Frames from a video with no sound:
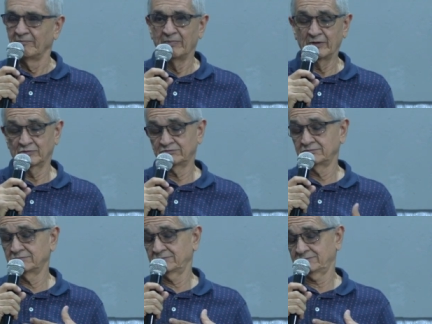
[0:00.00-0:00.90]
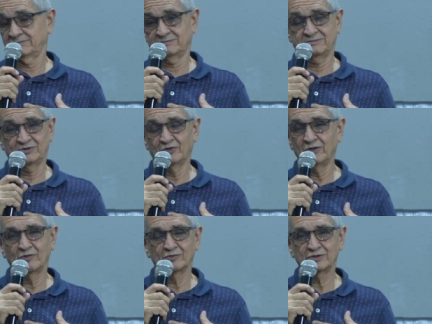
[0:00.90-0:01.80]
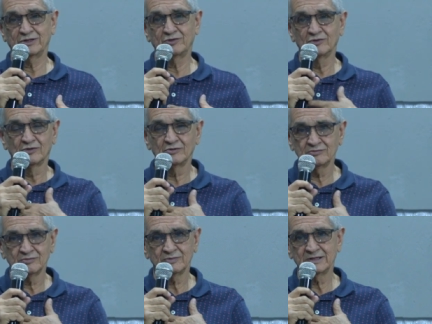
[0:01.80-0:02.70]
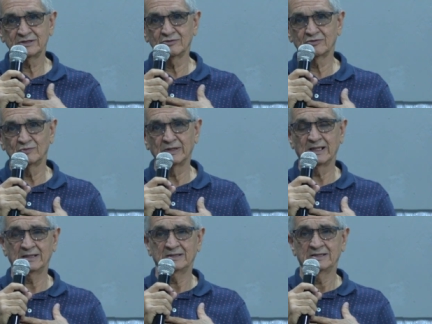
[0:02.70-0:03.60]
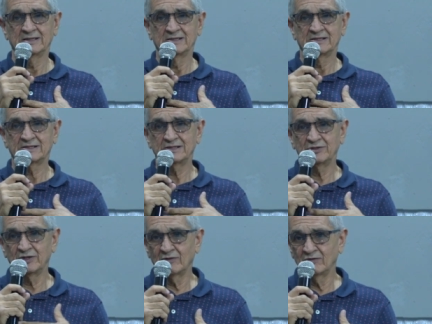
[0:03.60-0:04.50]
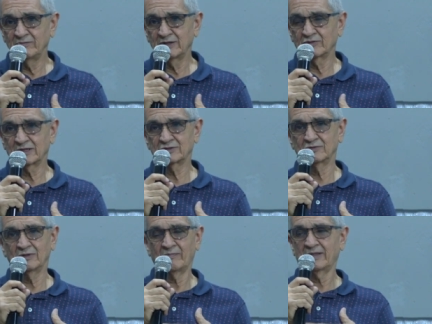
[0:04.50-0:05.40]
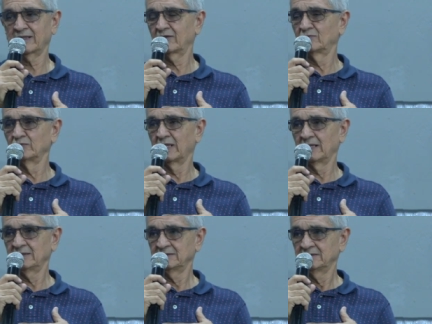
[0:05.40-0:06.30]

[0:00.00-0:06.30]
Pero yo digo, si yo he sido comunal, si llevo en mi corazón la parte comunal,